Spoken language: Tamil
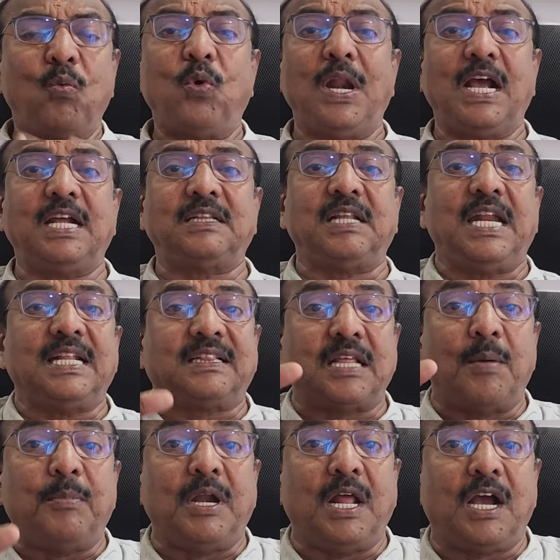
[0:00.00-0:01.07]
உலகத்திலே
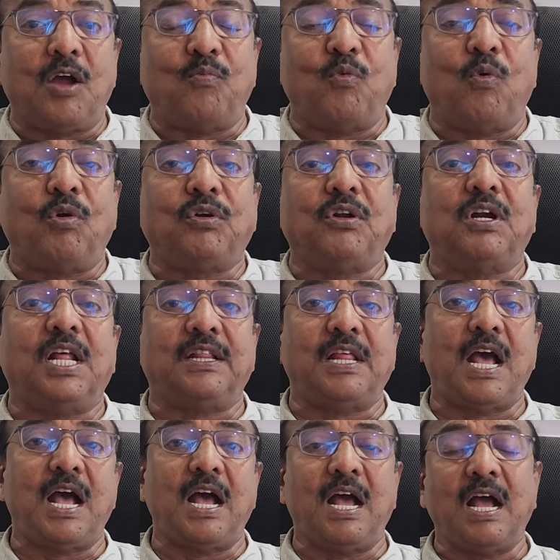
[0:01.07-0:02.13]
தமிழகம் ஒன்றில்
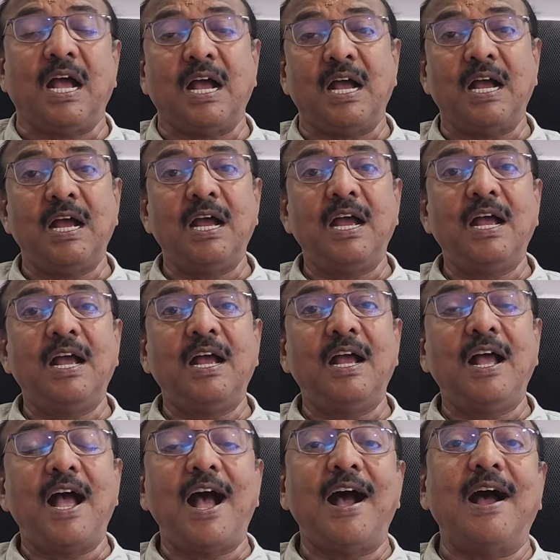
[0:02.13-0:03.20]
தான்
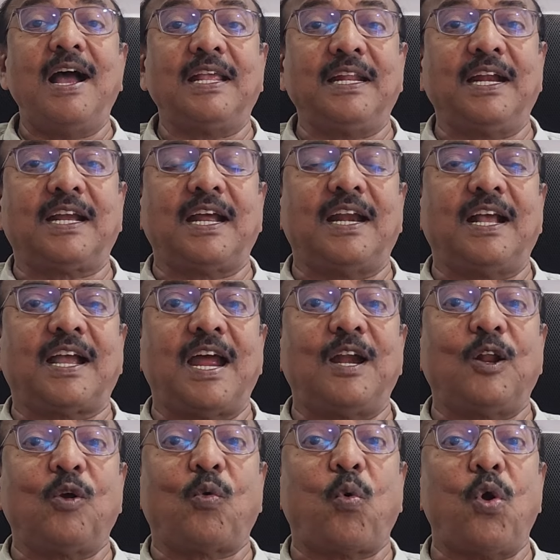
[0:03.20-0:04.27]

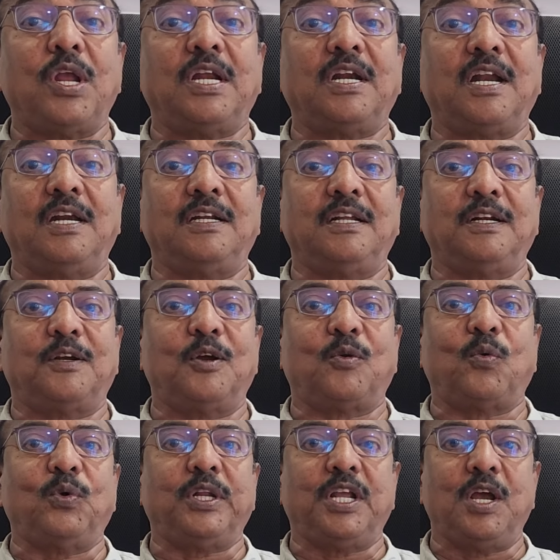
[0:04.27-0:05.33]
ஆயிரக்கணக்கான கோயில்கள்
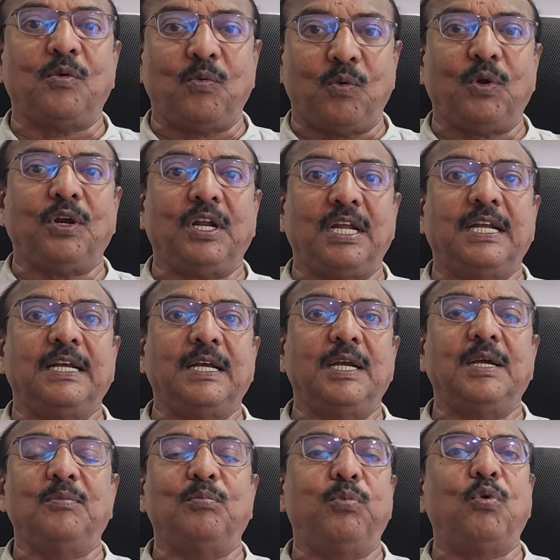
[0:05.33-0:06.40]
இருக்கக்கூடிய ஒரு
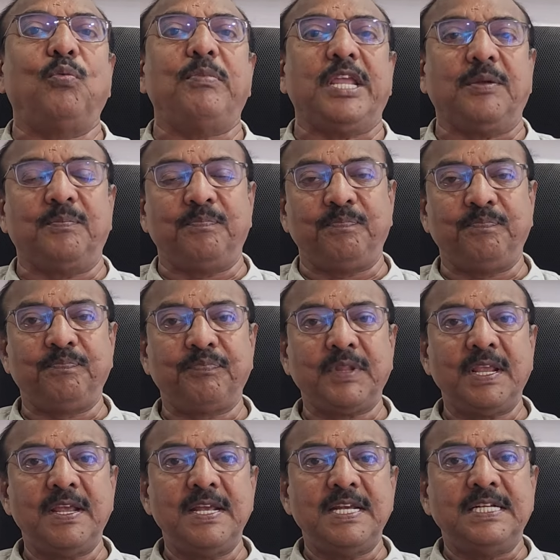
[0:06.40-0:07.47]
பூமி
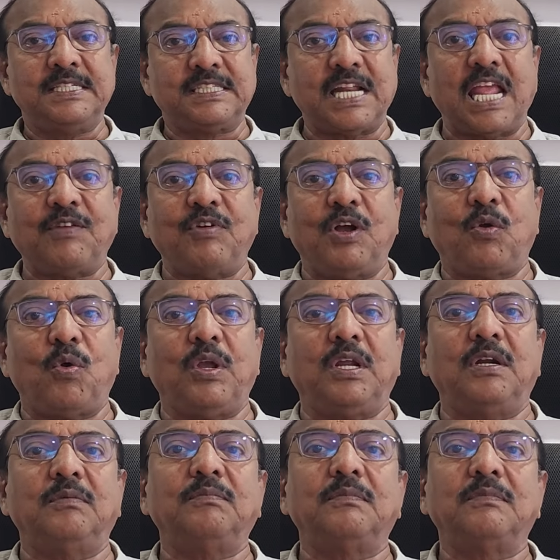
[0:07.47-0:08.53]
சைவ
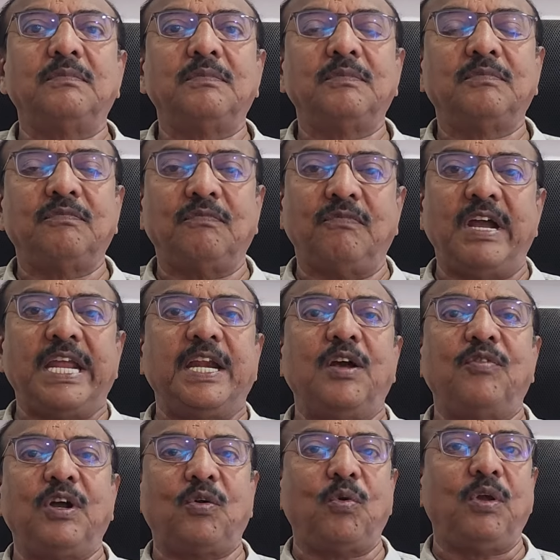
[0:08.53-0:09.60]
கோயிலும்
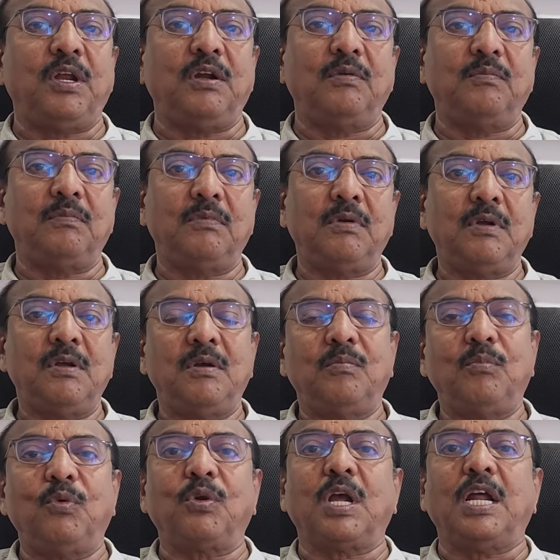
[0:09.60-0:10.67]
வைணவ கோயிலும்
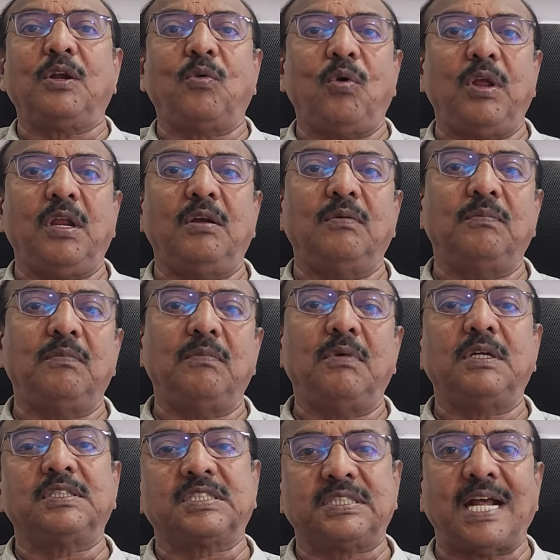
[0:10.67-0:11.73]
முருகர் கோயிலும்
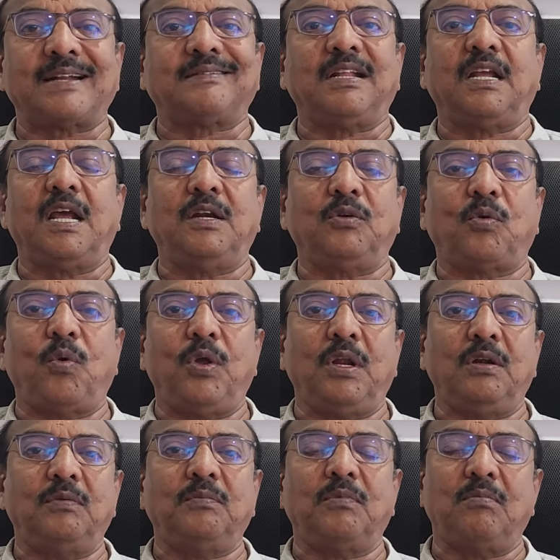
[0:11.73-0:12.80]
சக்திகள்
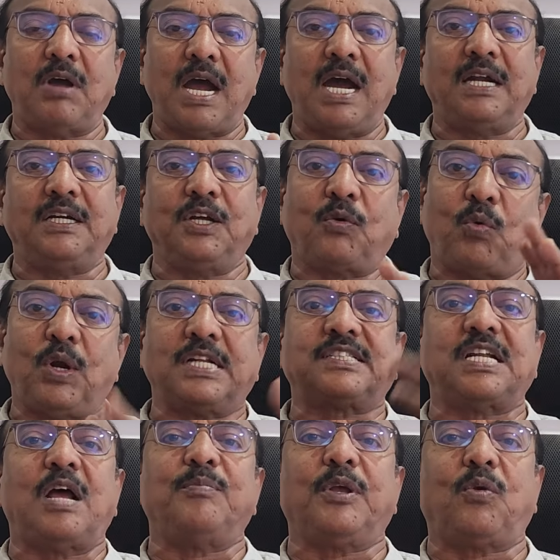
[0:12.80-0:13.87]
கோயிலும் அண்டு
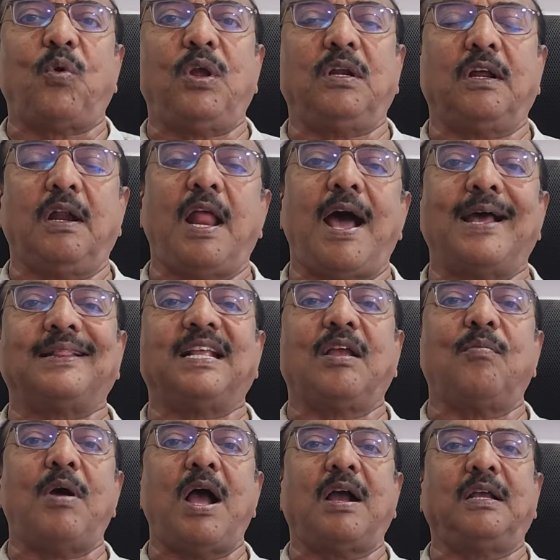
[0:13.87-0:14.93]
குலசாமி கோயில்களும்
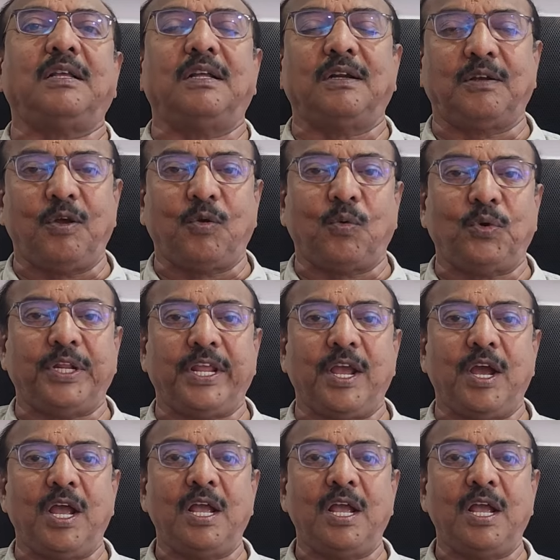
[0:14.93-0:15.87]
அதிகமாக இருக்கக்கூடிய